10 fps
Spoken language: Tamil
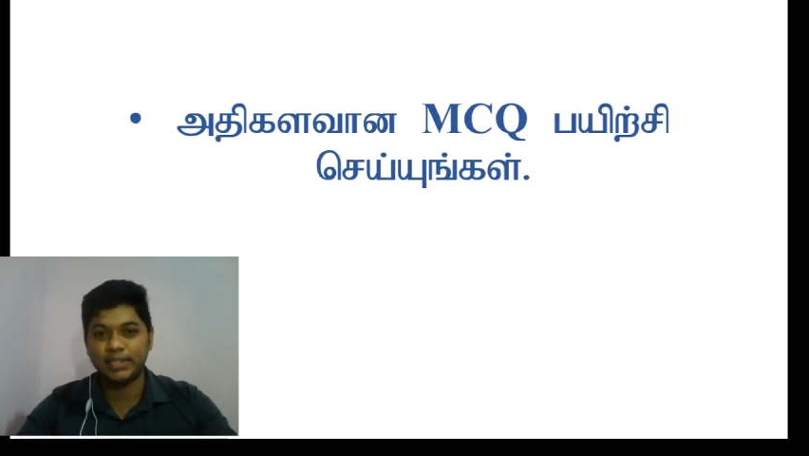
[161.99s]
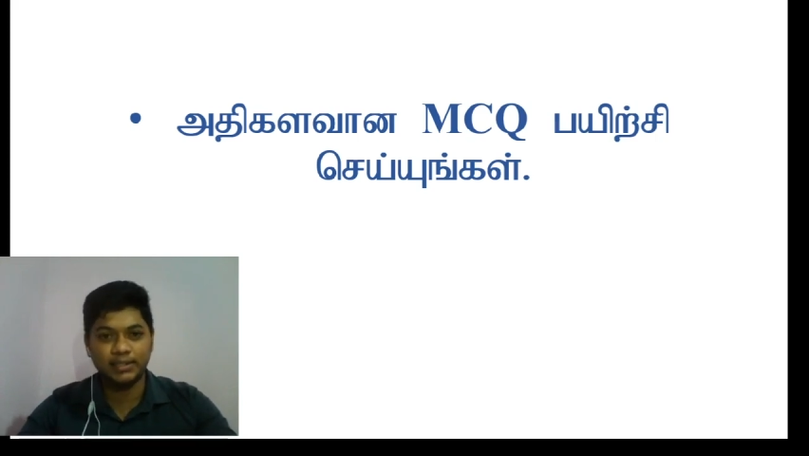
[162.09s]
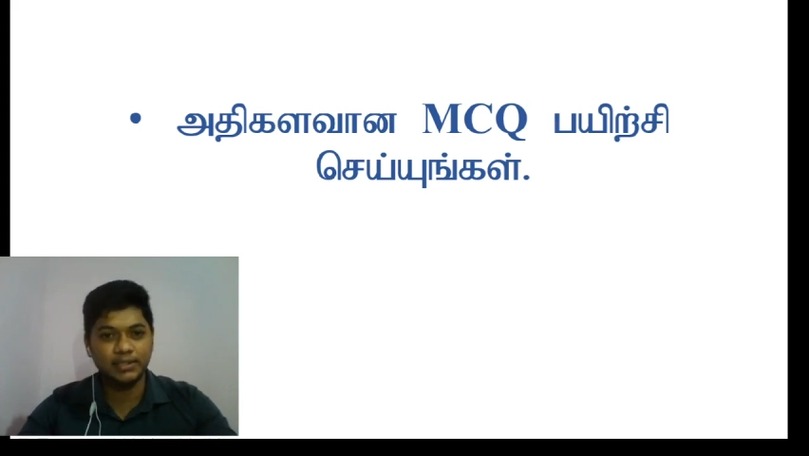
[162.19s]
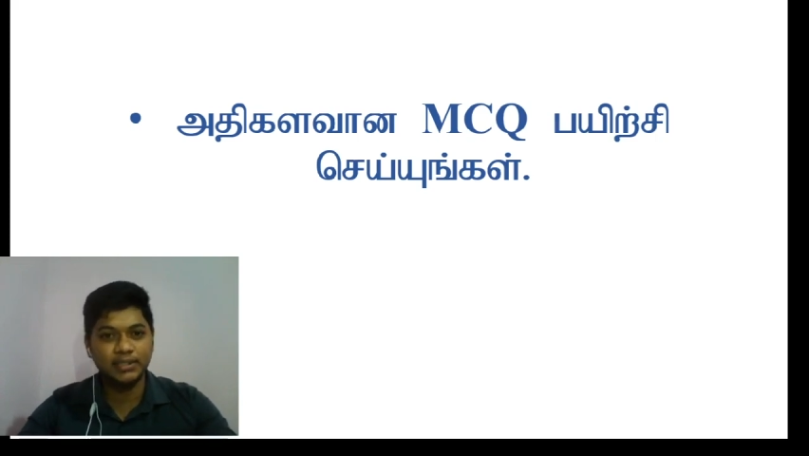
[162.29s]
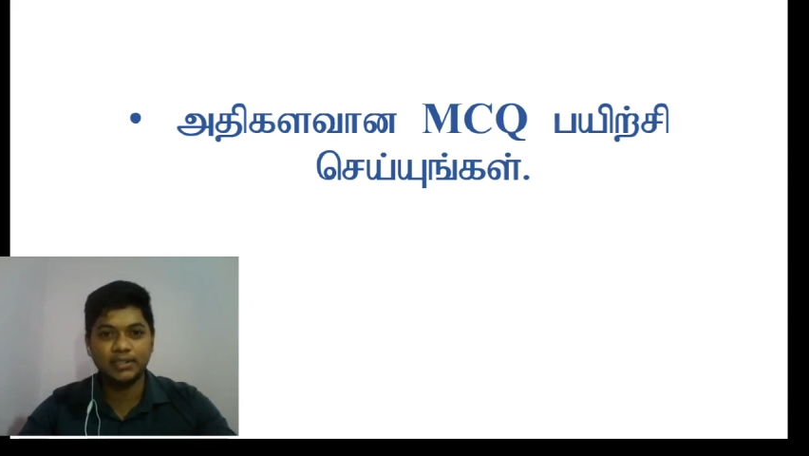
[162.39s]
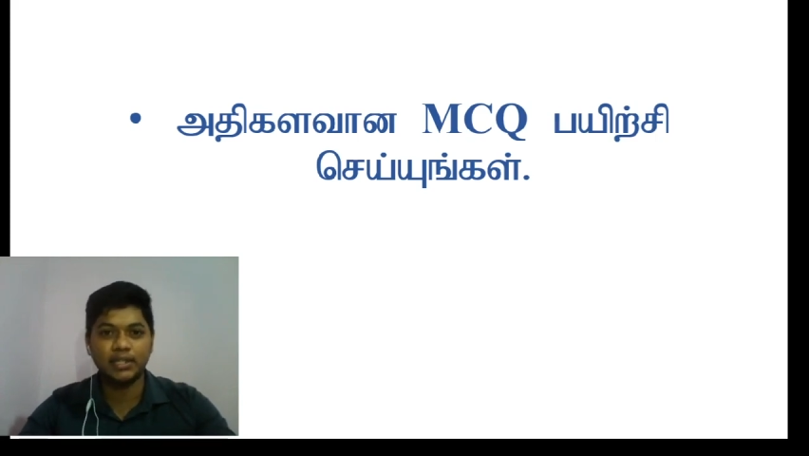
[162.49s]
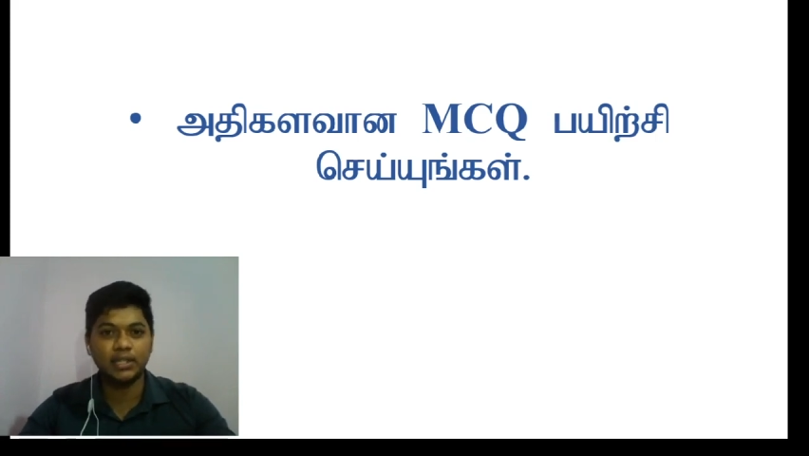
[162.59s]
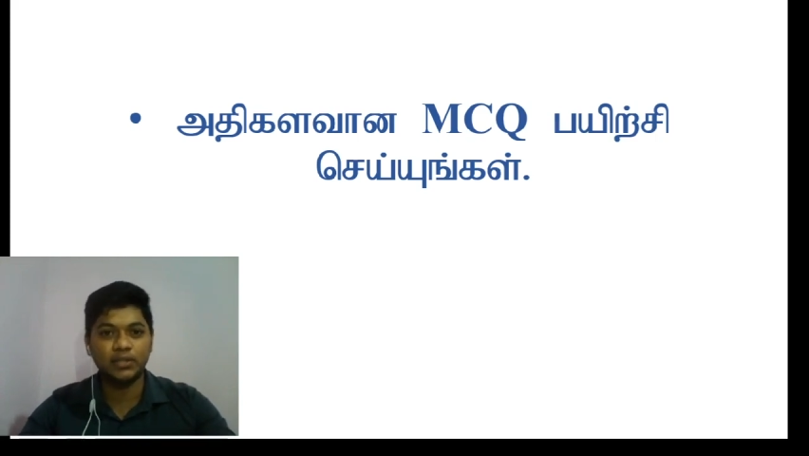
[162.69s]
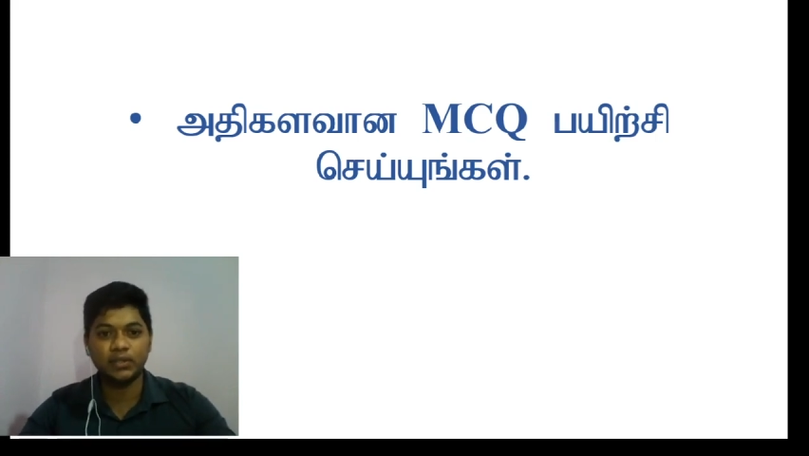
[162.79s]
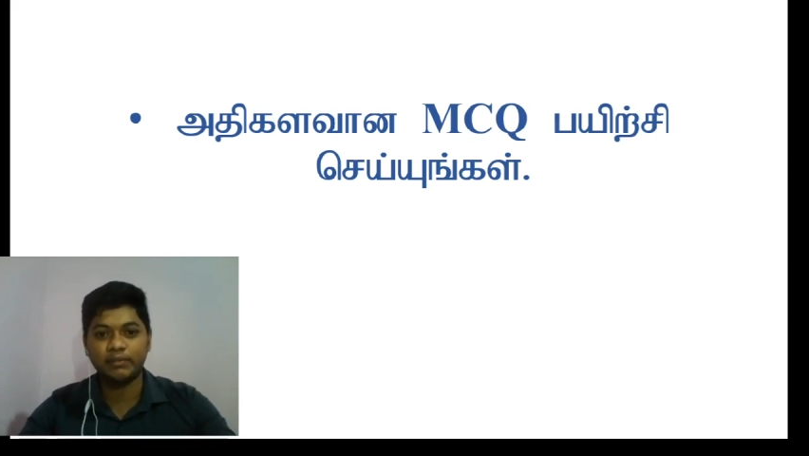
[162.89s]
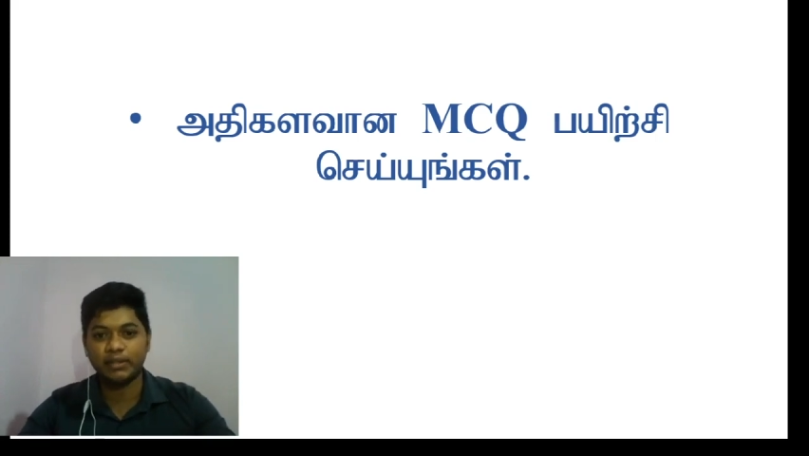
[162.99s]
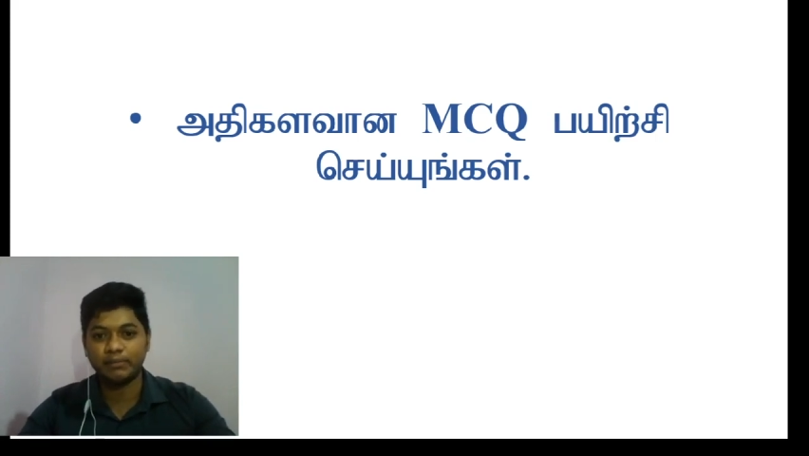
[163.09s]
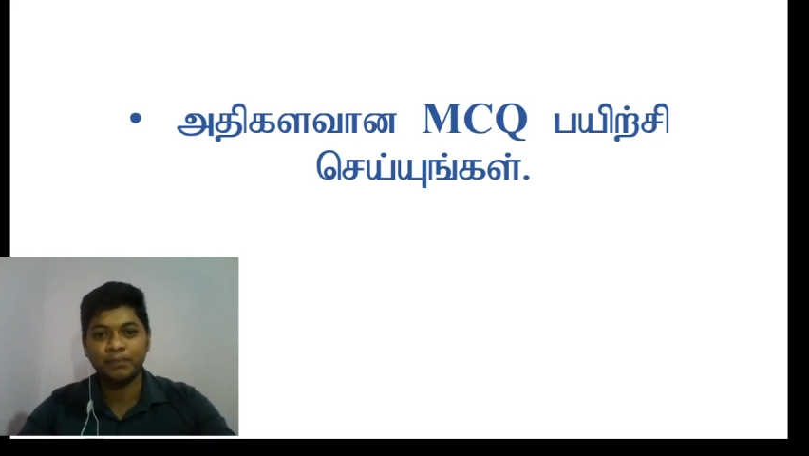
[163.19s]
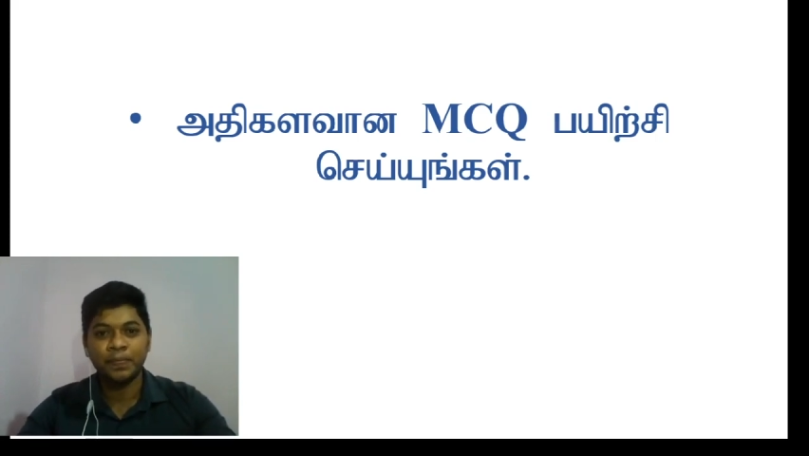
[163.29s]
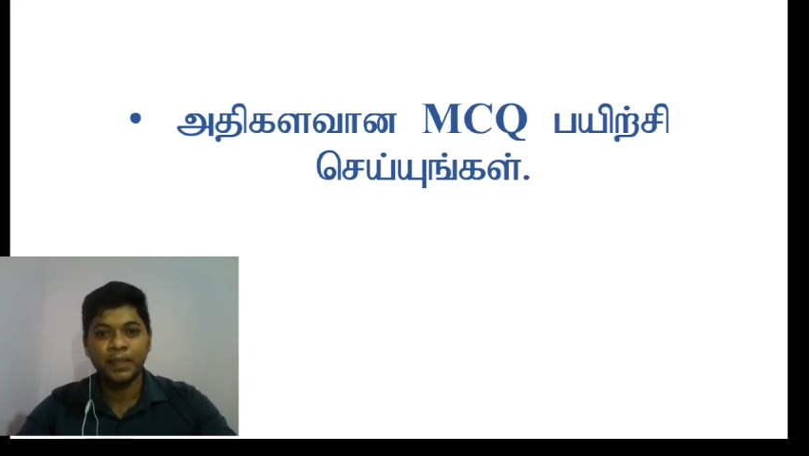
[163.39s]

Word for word: டெக்னிக்ஸ் எங்களுக்குள்ளே வரும்